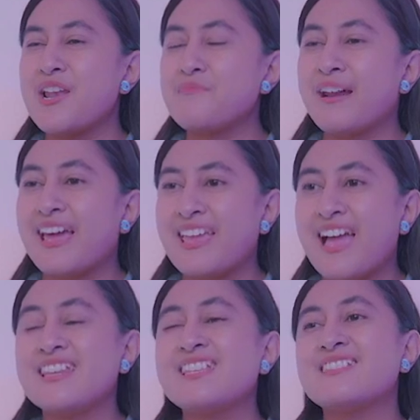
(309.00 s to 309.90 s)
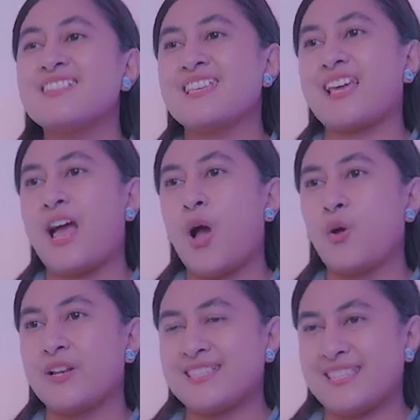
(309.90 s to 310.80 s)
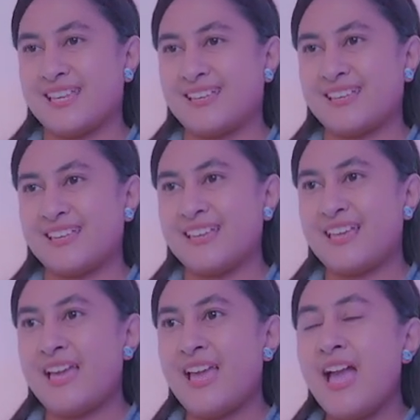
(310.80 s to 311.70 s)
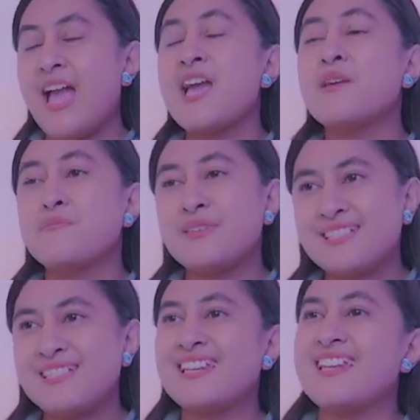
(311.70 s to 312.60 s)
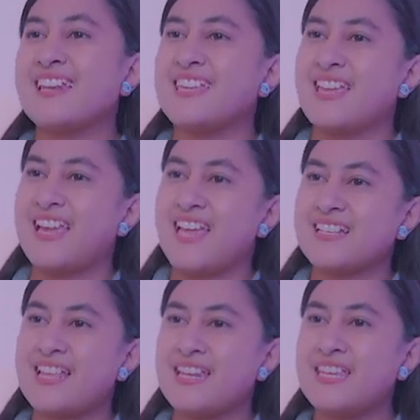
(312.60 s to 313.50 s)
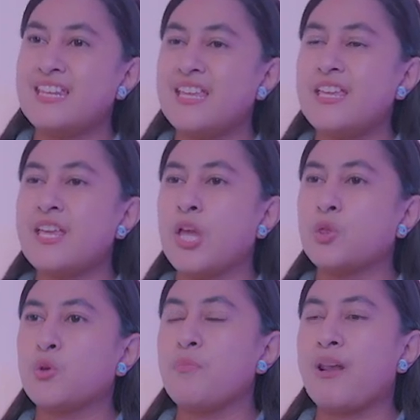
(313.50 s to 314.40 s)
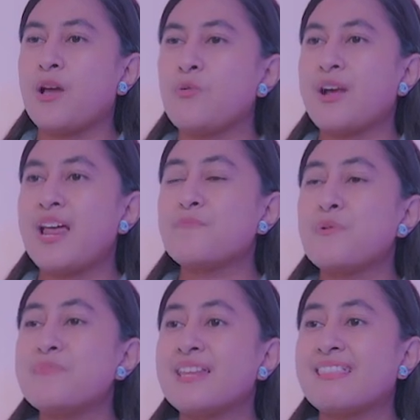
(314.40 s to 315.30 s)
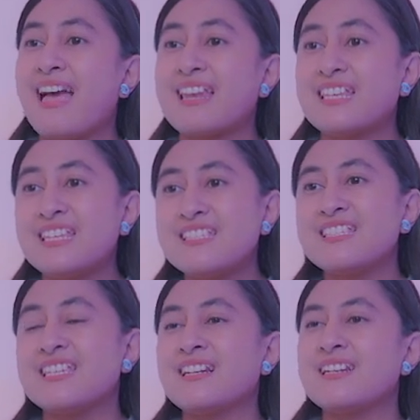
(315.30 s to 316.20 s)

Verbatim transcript: dan melayani secara holistik. Dan misi dari yayasan ini yaitu melakukan pemberitaan